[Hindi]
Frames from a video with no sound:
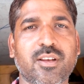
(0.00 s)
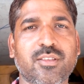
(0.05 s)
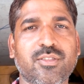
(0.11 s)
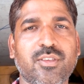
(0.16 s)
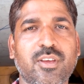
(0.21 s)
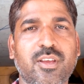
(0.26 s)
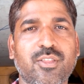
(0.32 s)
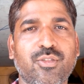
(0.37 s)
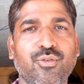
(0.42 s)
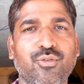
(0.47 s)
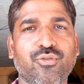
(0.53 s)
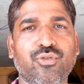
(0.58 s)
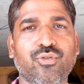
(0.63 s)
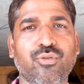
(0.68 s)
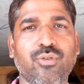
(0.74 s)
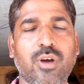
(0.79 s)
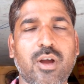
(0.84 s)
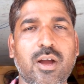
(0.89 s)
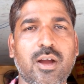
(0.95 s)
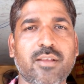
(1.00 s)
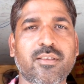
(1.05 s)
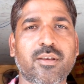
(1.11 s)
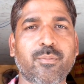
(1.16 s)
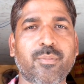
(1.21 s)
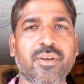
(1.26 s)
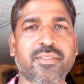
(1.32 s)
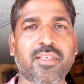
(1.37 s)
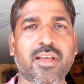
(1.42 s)
करते हैं दोस्तों आज
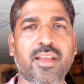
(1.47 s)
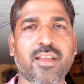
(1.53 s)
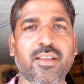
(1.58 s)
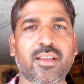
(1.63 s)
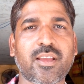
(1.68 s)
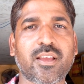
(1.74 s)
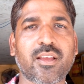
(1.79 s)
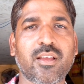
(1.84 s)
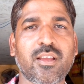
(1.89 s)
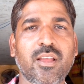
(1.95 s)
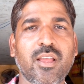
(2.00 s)
हम बताएंगे